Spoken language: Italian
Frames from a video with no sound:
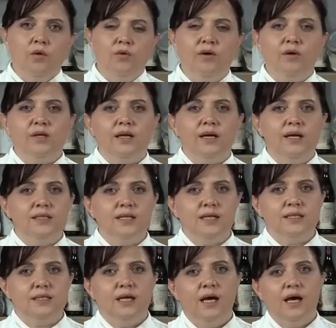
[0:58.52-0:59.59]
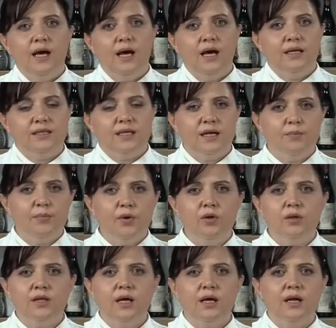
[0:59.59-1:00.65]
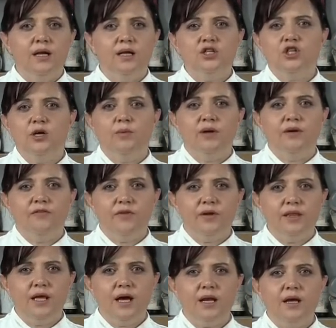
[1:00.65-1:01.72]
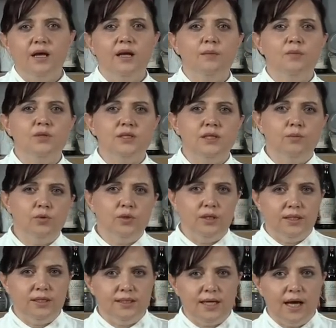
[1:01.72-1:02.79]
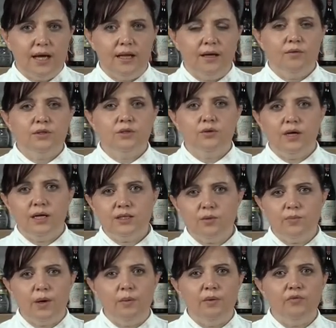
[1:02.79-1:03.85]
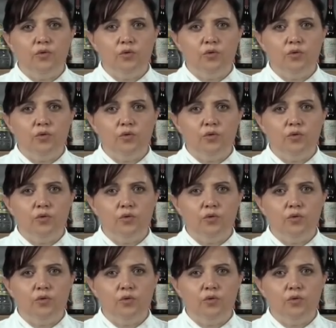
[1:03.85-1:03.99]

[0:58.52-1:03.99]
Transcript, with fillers: Una volta che la salsa sarà pronta la lasciamo raffreddare e la possiamo utilizzare. In questo caso abbiamo i